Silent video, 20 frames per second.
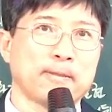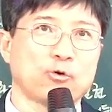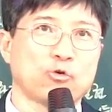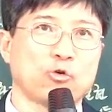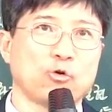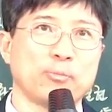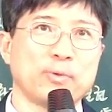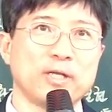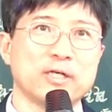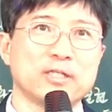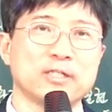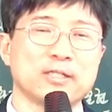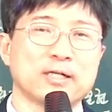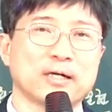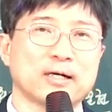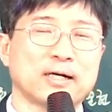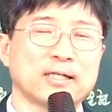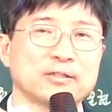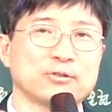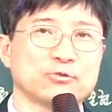
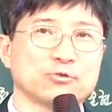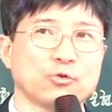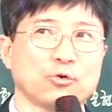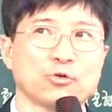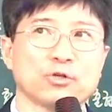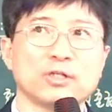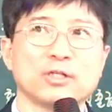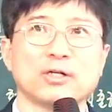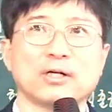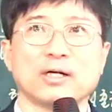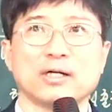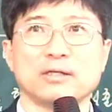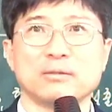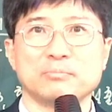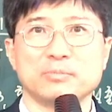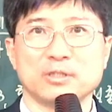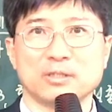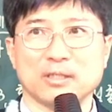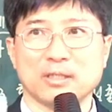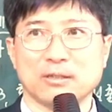고메르라고 하는 독일과
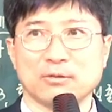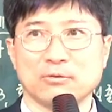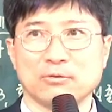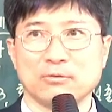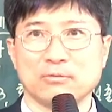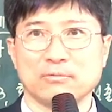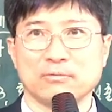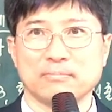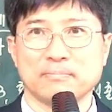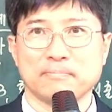협력하고